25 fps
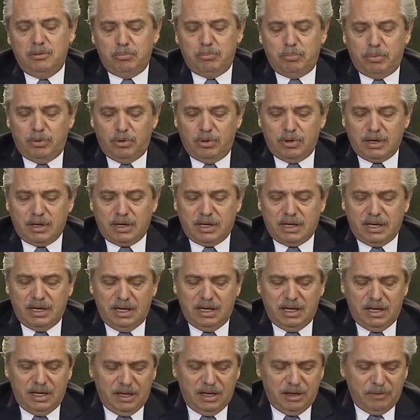
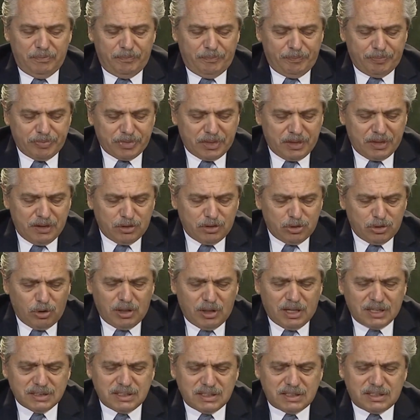Porque
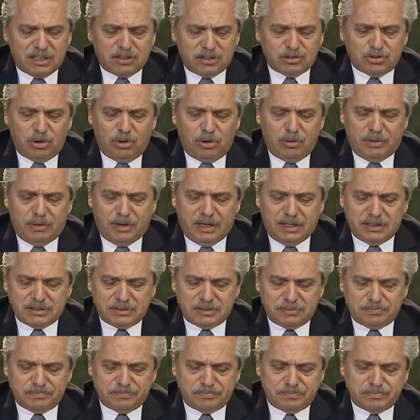todas estas
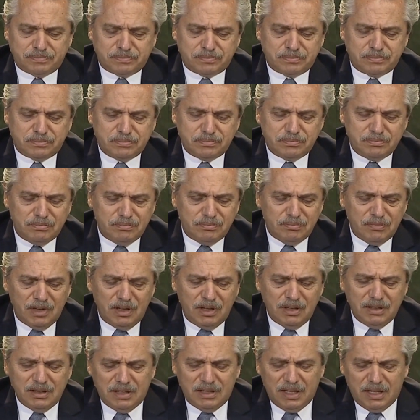obras,
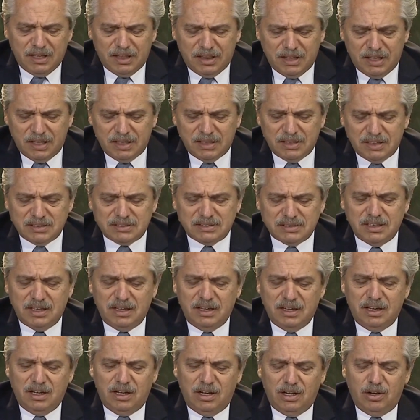desde
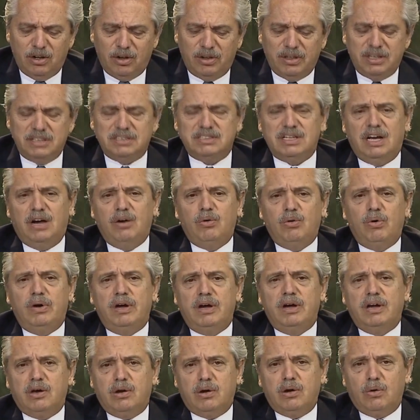los
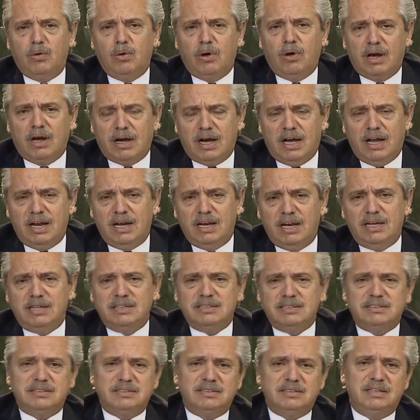desagües
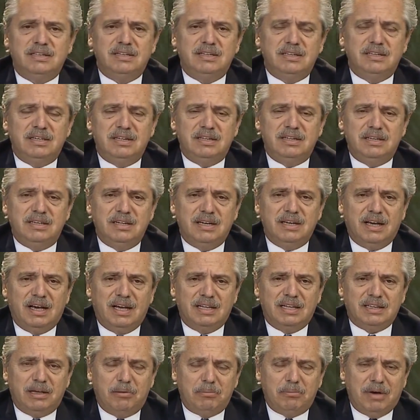cloacales de
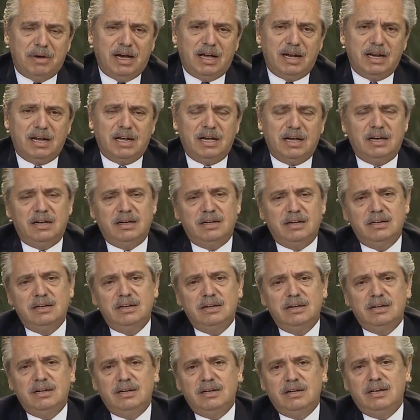Catamarca,
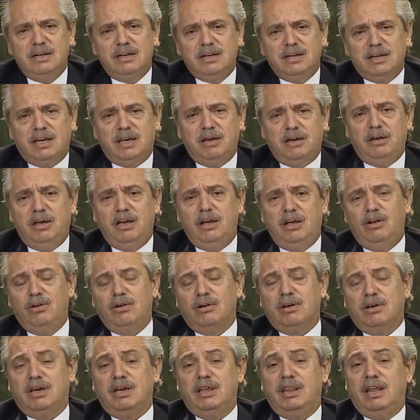que
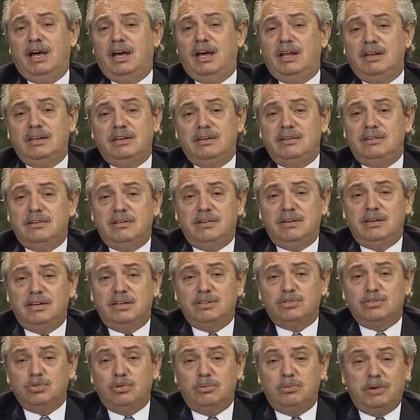lo que dan
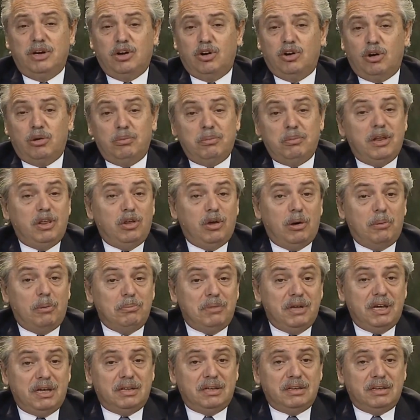es un mejor medio
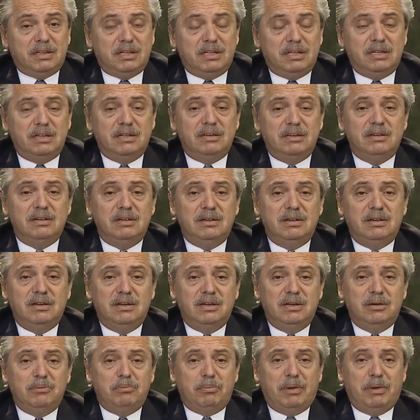ambiente
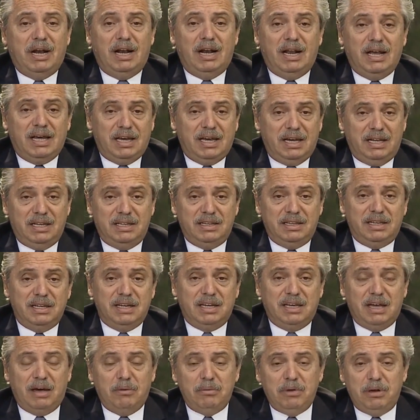para la
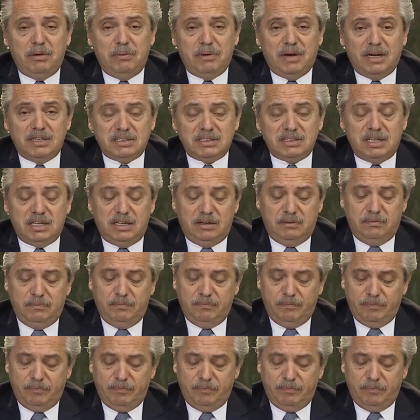gente que vive allí.